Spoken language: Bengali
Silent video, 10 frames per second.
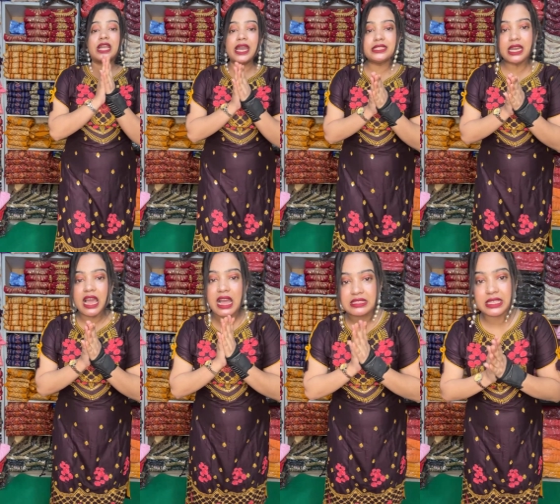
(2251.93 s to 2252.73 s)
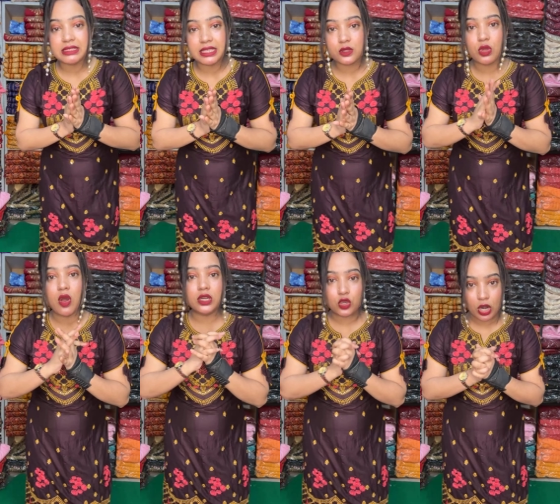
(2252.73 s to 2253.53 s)
সো যারা যারা আজকে
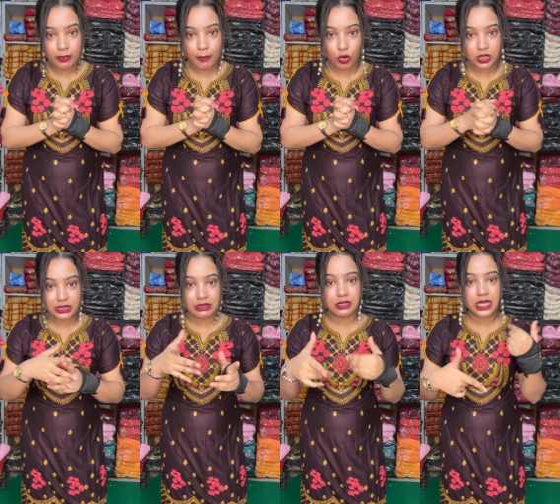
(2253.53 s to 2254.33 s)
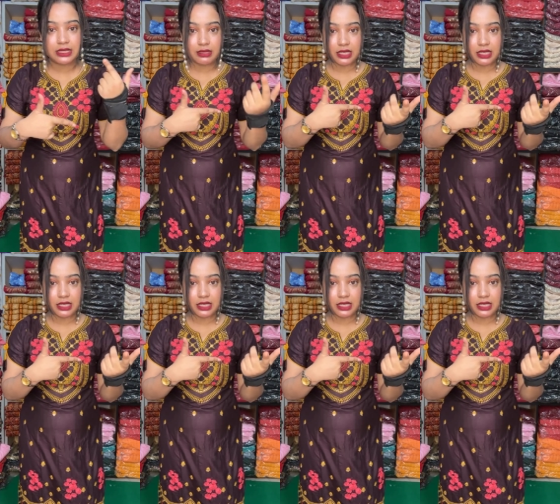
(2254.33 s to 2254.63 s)
ড্রেসগুলো অর্ডার কনফার্ম করতে চান ড্রেস